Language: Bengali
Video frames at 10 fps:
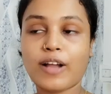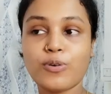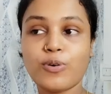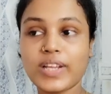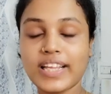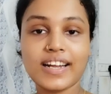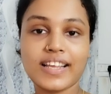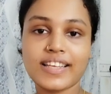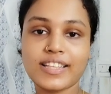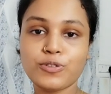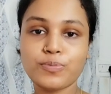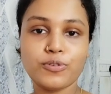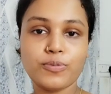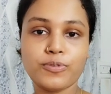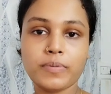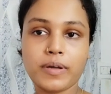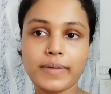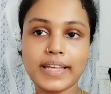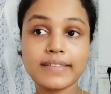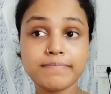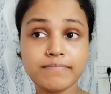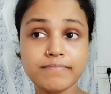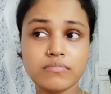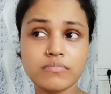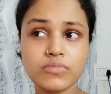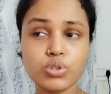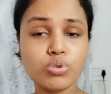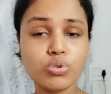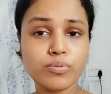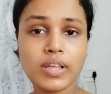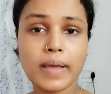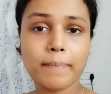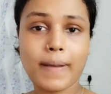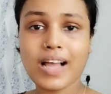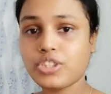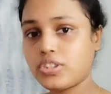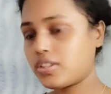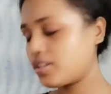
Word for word: এখন ঘড়িয়ে কাটায় কিন্তু পুরোপুরিভাবে দুটো বোধ হয় পাঁচ